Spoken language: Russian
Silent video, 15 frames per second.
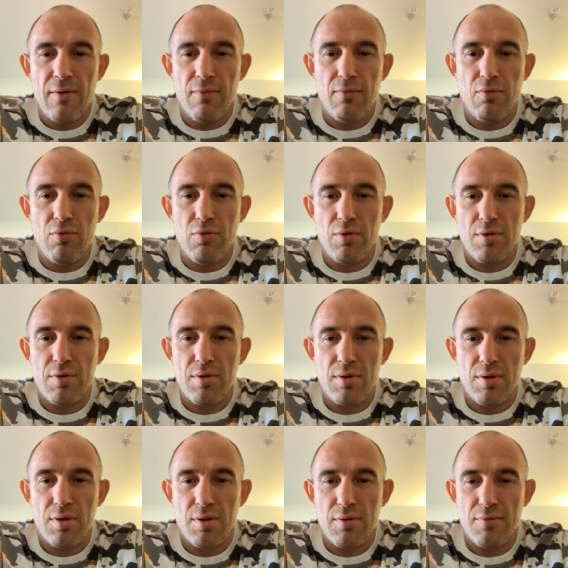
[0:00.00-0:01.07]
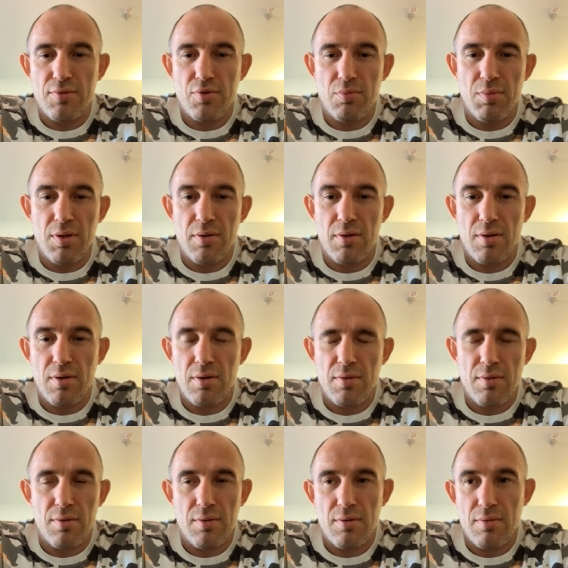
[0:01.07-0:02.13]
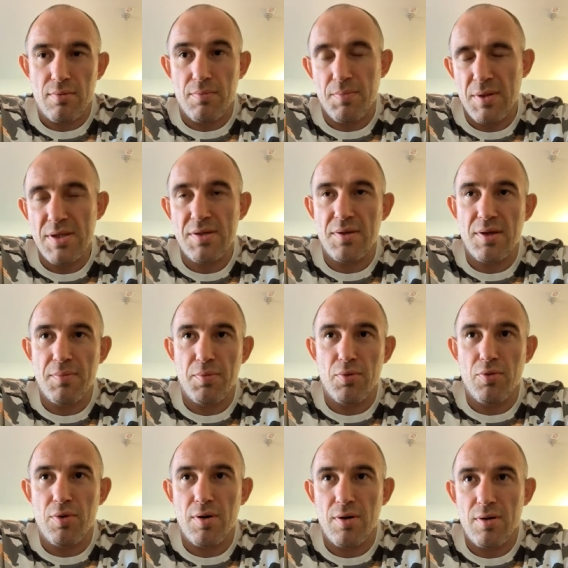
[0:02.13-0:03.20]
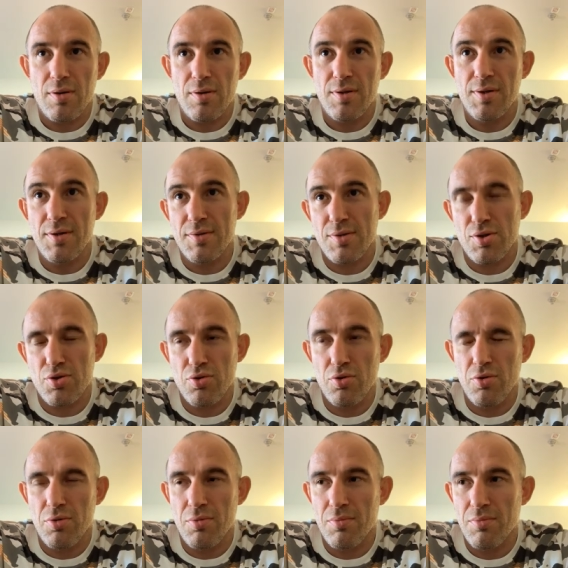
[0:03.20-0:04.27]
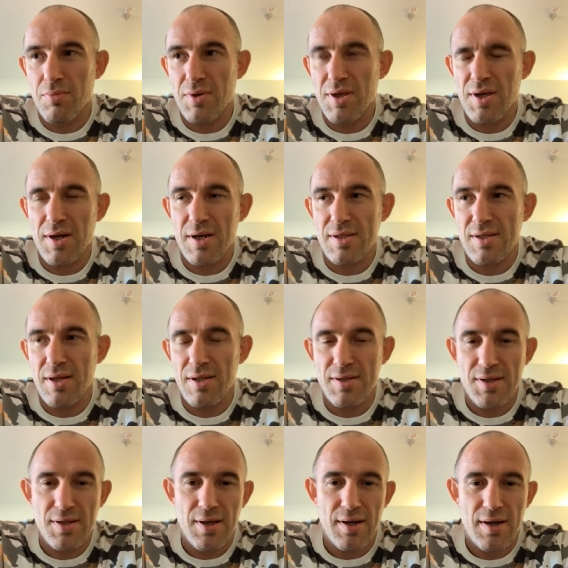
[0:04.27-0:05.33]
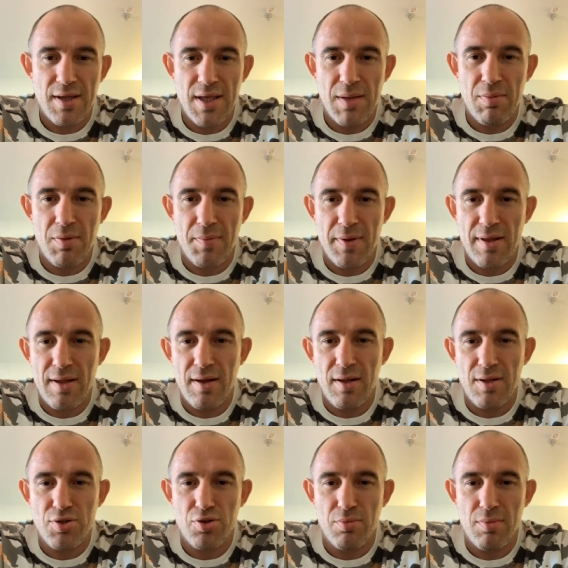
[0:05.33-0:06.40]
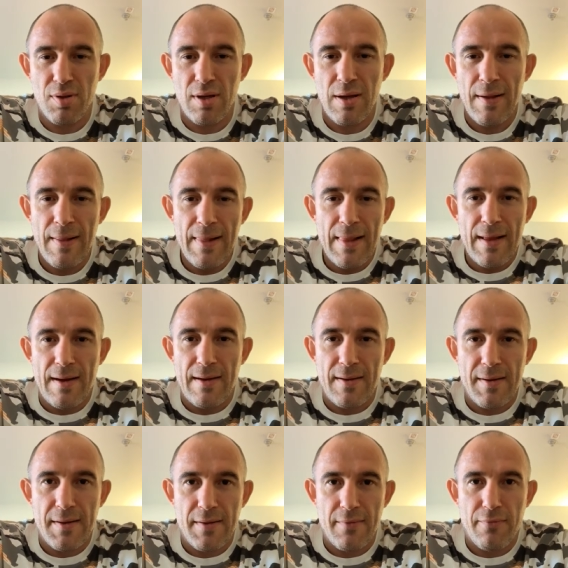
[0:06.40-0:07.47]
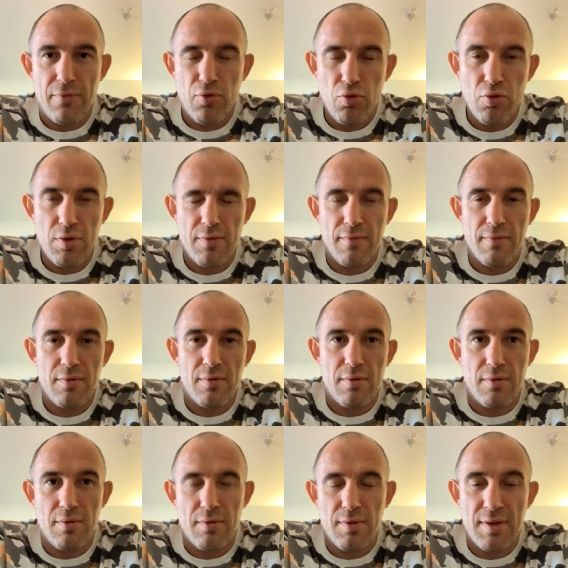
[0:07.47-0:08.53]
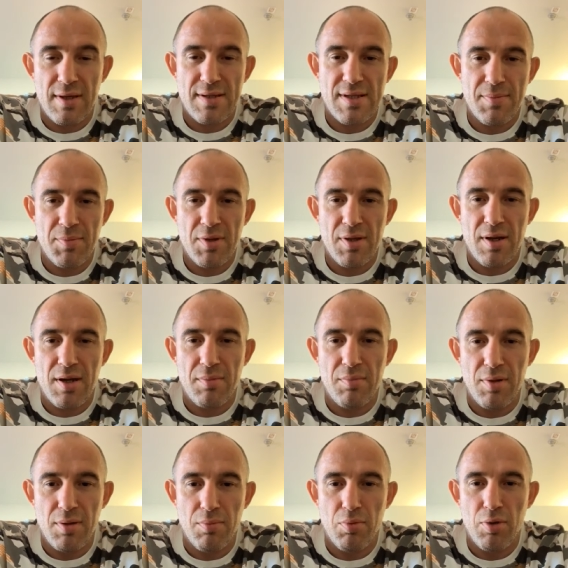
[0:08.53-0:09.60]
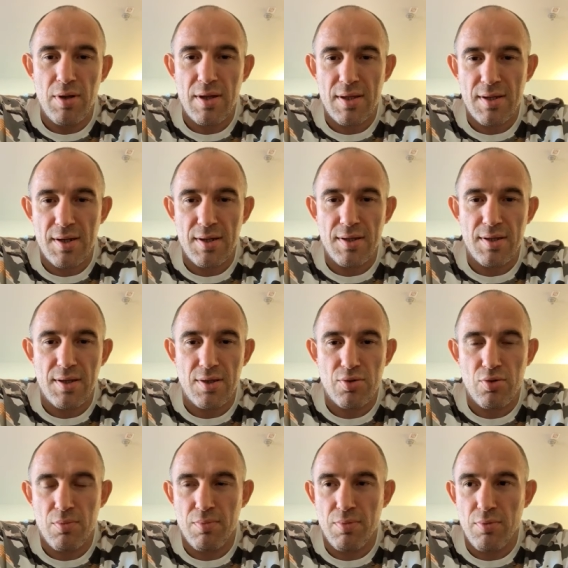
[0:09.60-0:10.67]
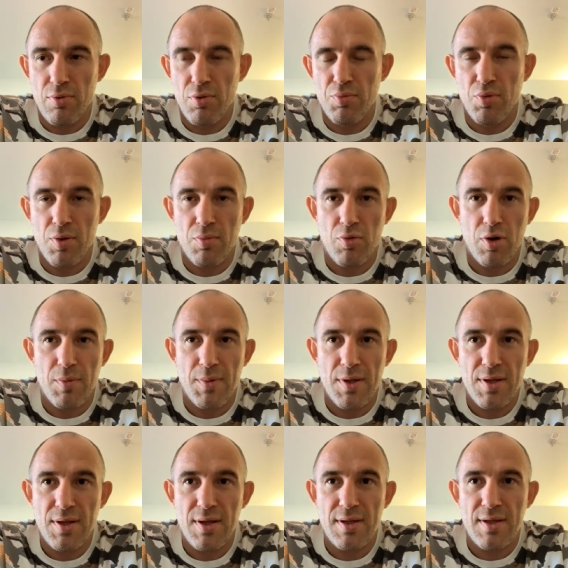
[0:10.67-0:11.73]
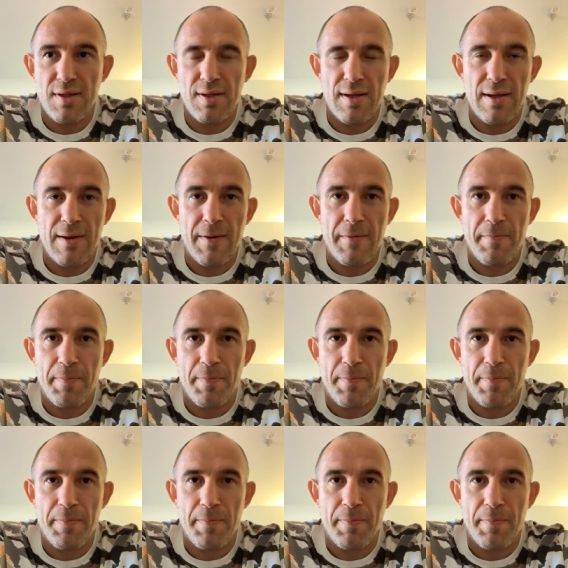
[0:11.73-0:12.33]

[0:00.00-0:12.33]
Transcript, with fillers: Вот, и все было, в э, принципе, неплохо. Единственное, что мне казалось, я Академии предлагал, чтобы э, вход э, на семинары был более открытый, чтобы любой мог прийти и так далее.